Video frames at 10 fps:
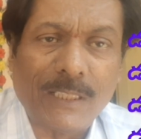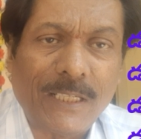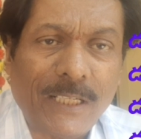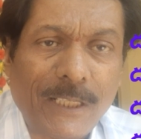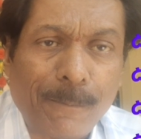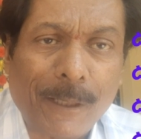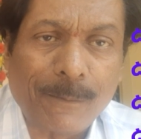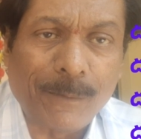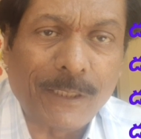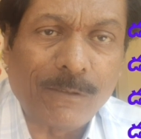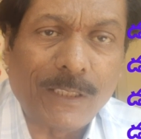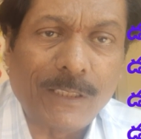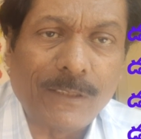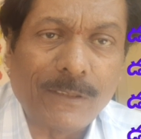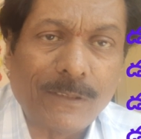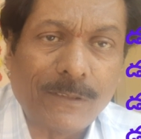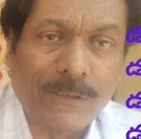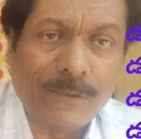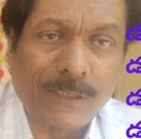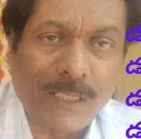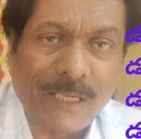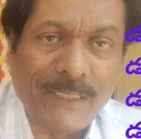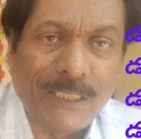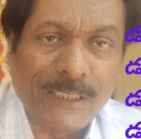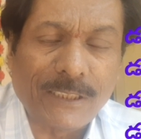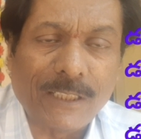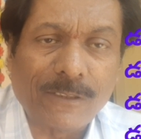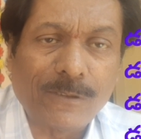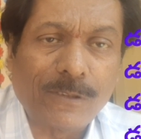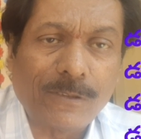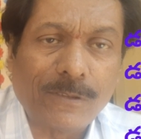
ఈడీ డిపార్ట్మెంట్ వాళ్ళు రైడ్ చేశారు